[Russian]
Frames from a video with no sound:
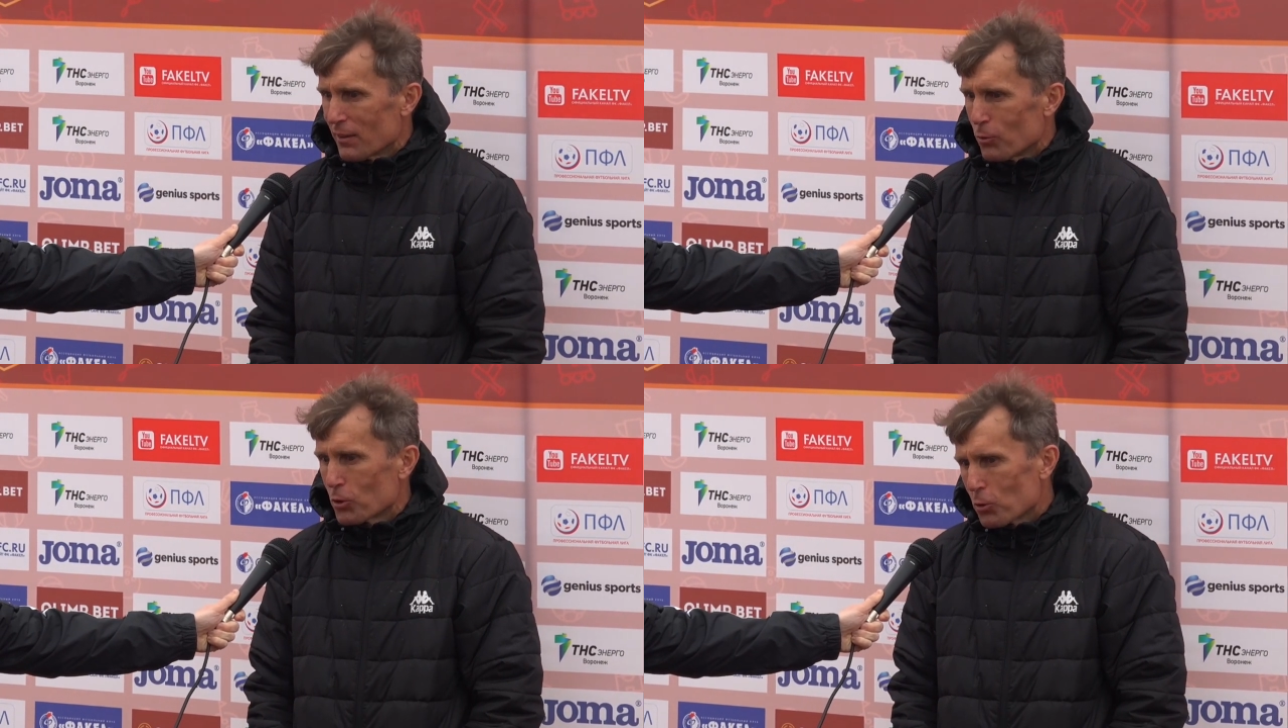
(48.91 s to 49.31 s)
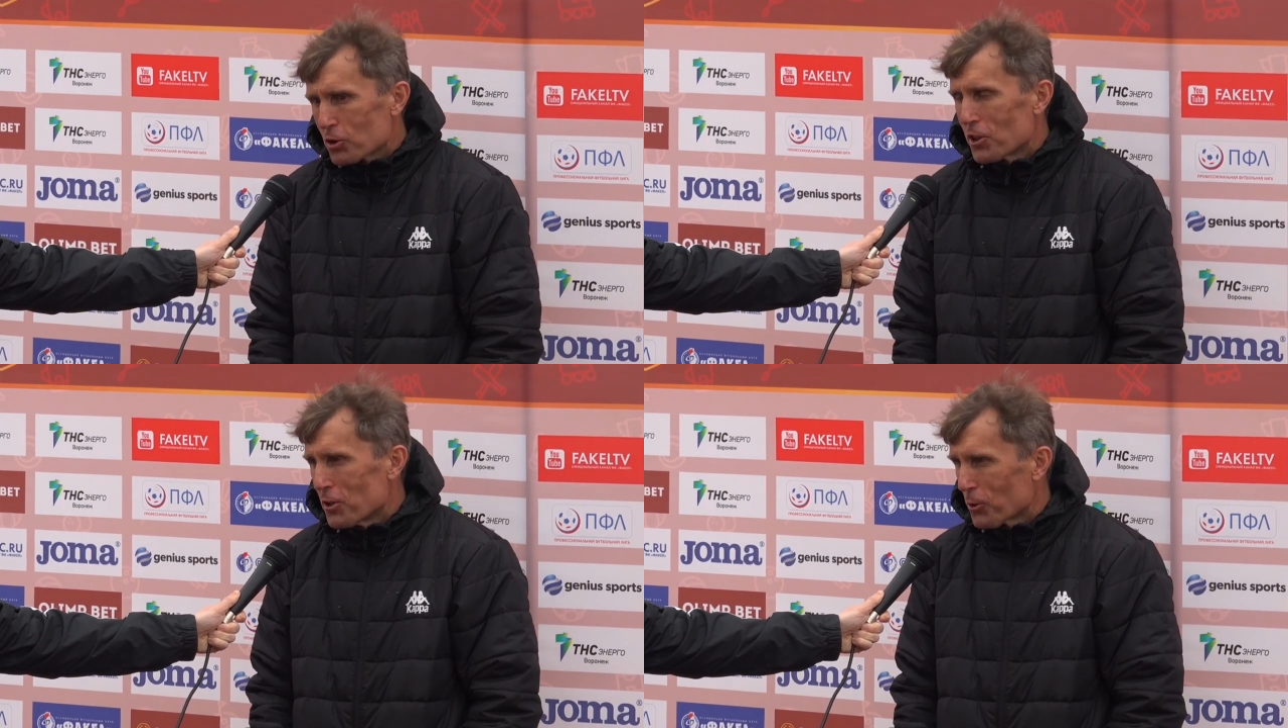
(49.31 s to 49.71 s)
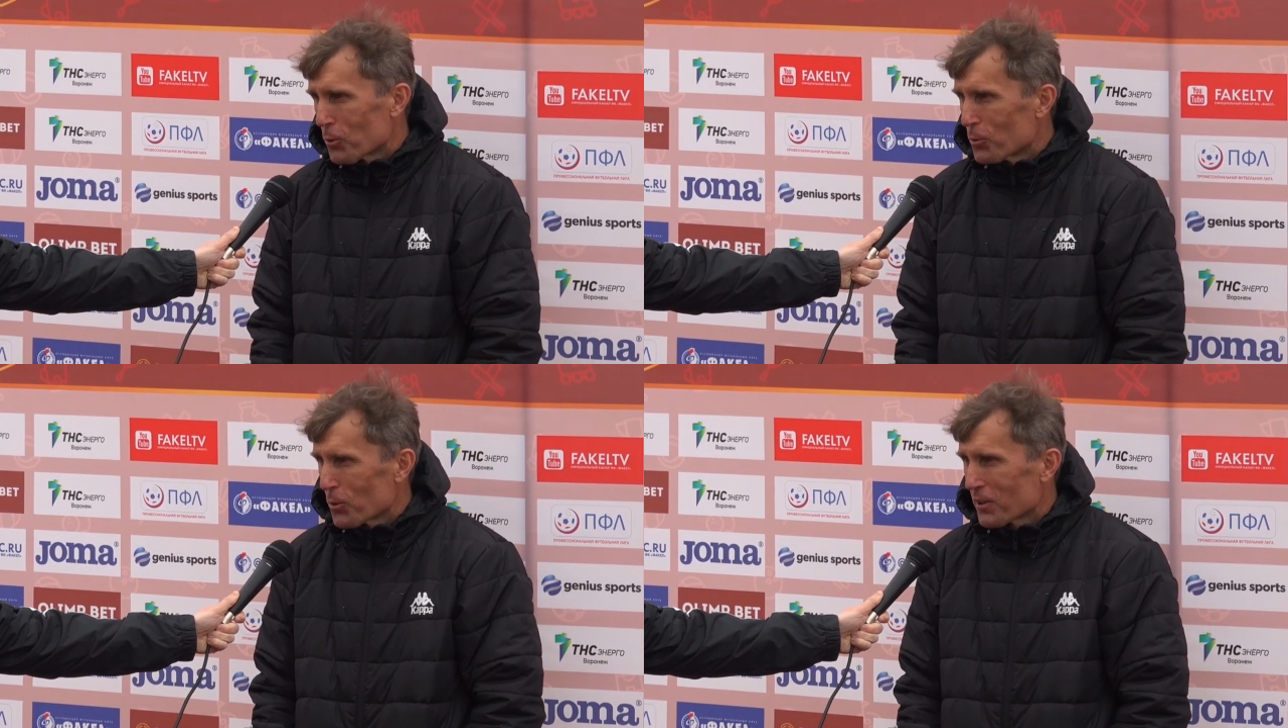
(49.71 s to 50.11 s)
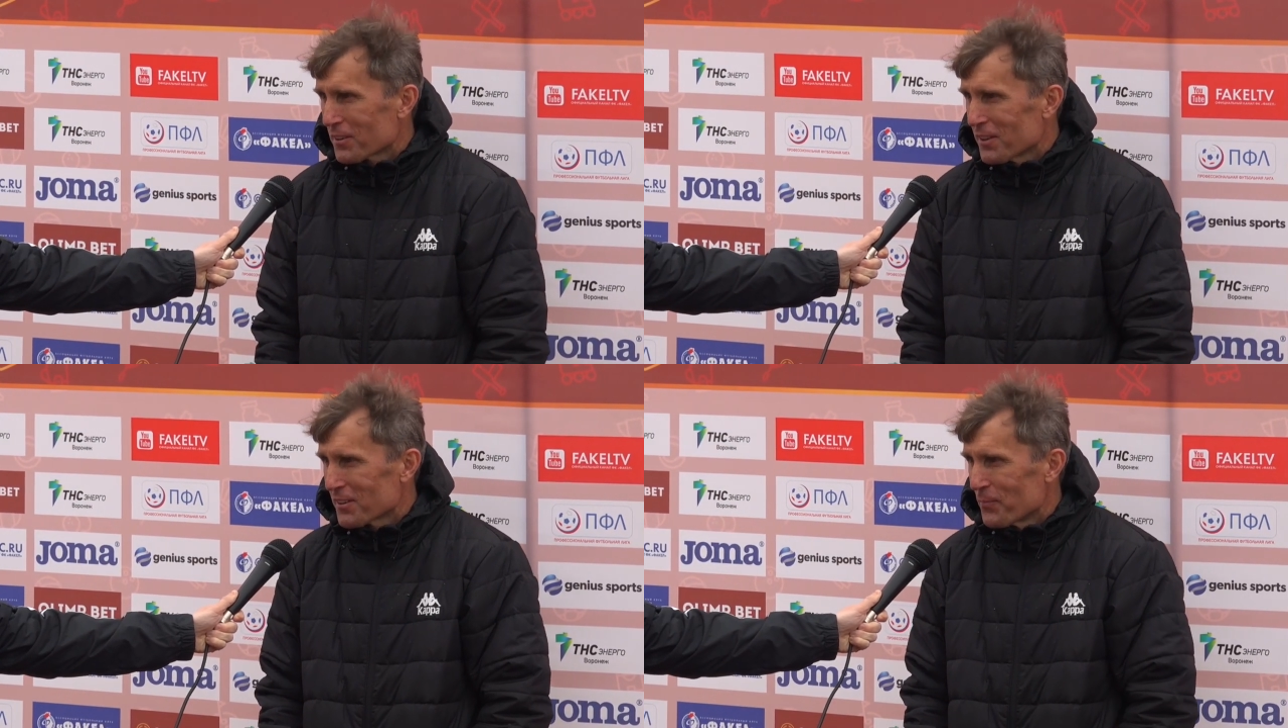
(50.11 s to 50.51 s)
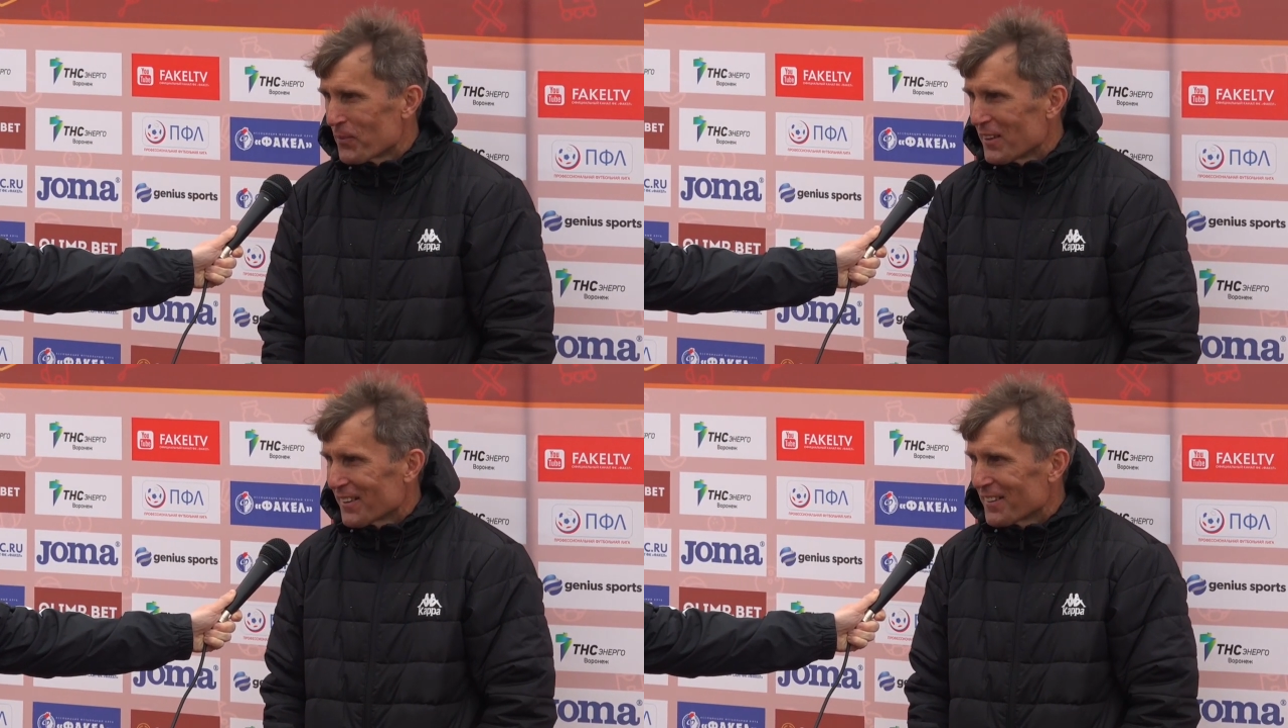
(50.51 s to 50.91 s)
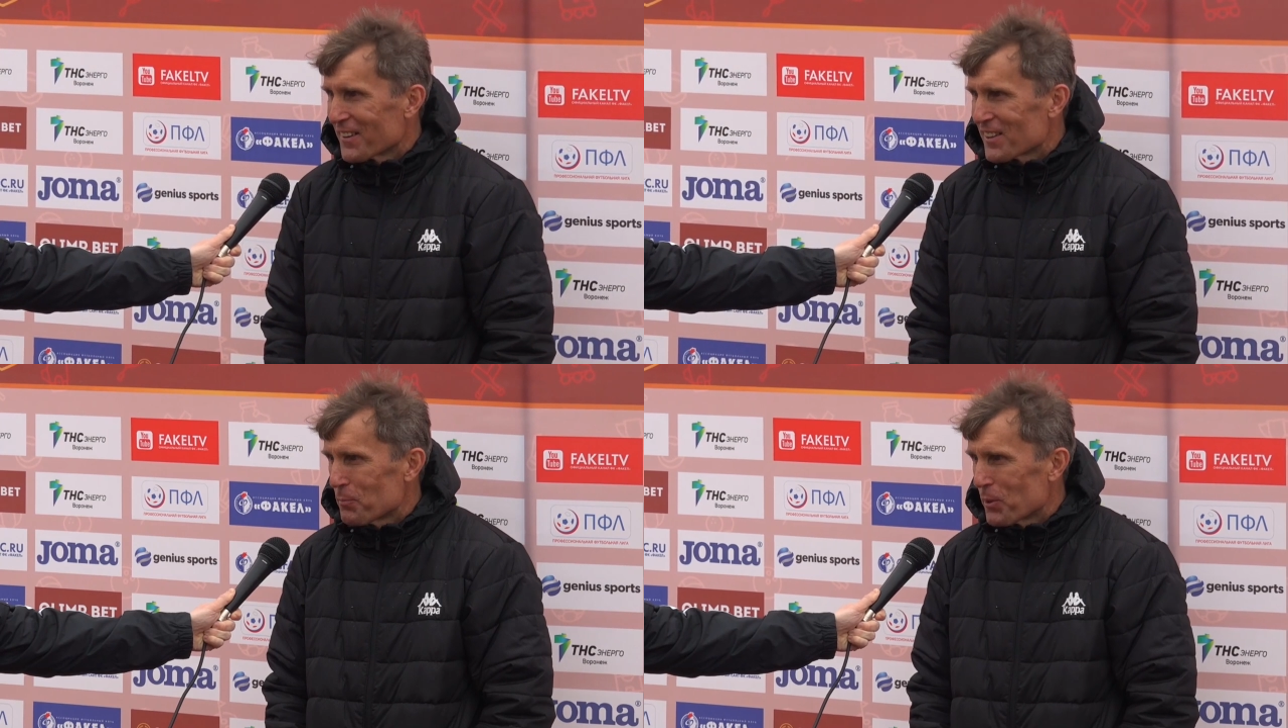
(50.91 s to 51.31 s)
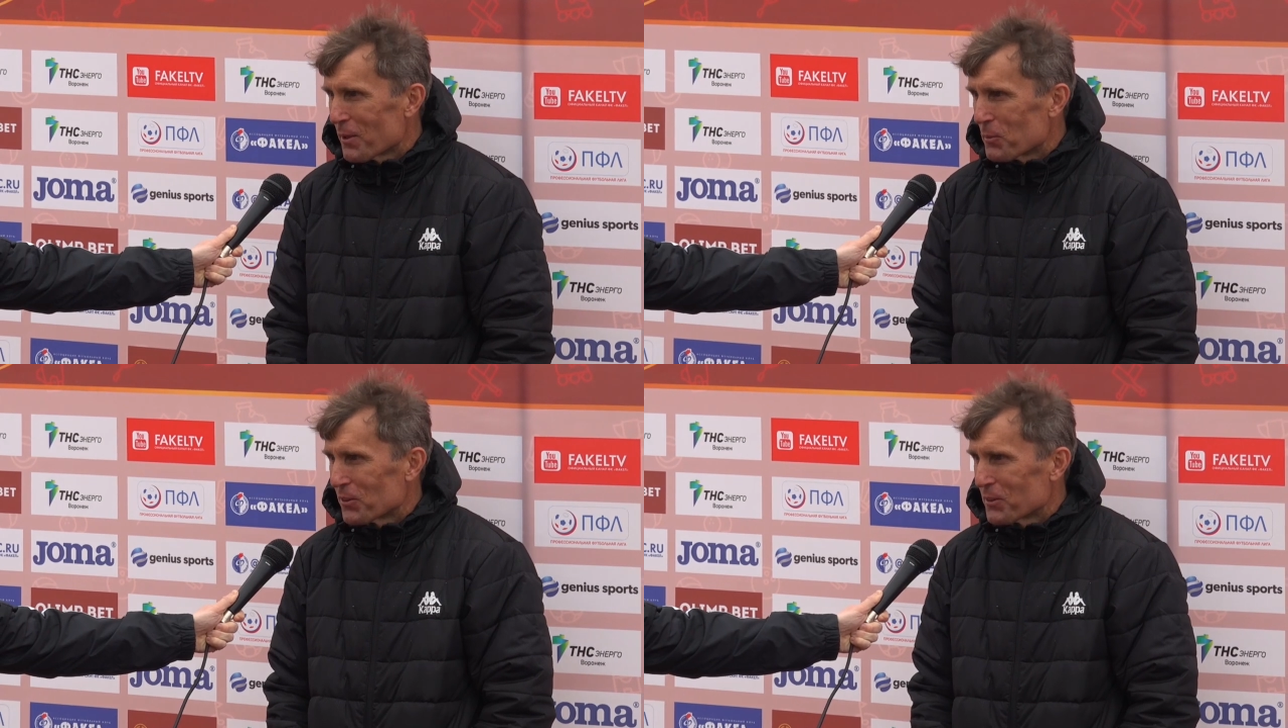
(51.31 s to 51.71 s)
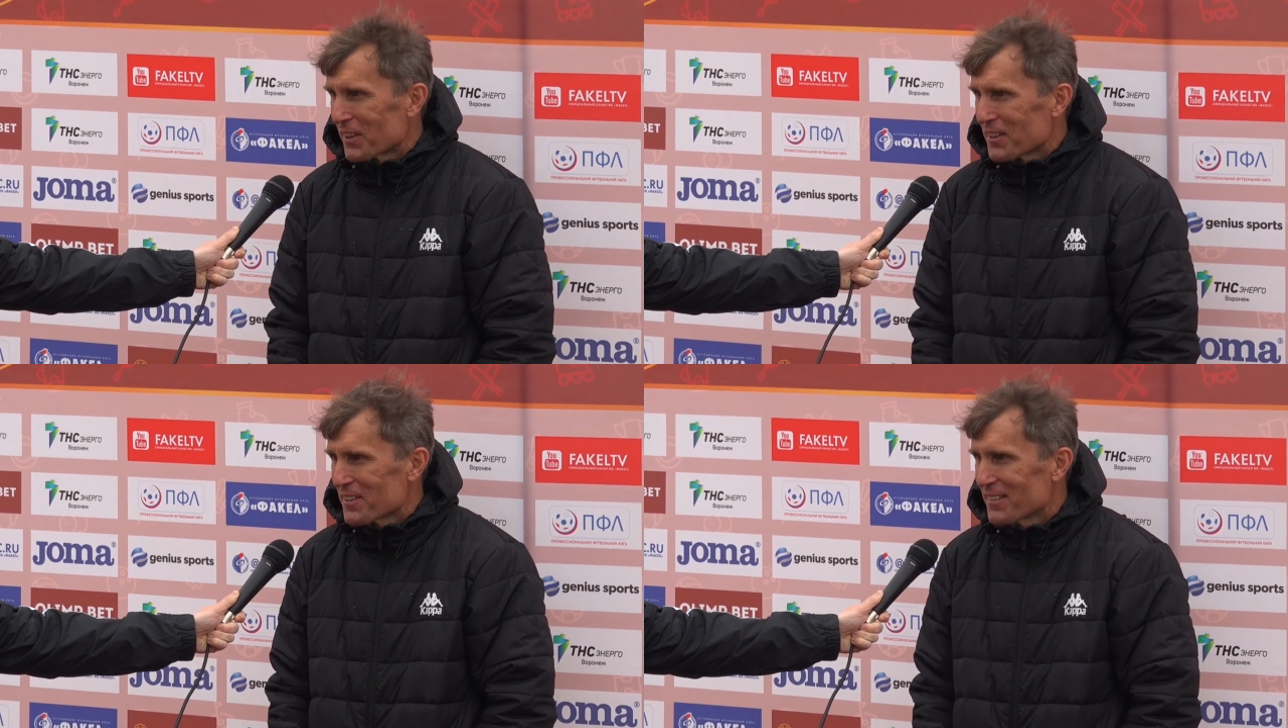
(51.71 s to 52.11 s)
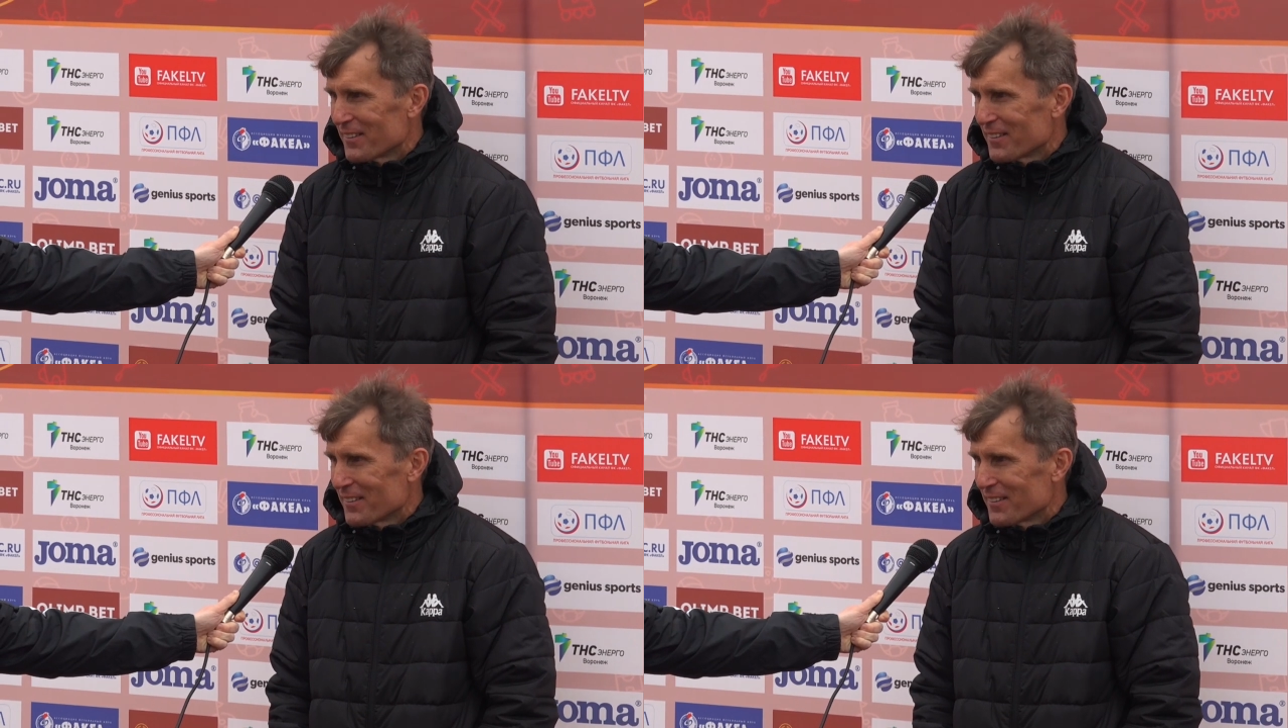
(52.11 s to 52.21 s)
Вот, ну, к сожалению, говорю, город оказался негостеприимным в этот раз.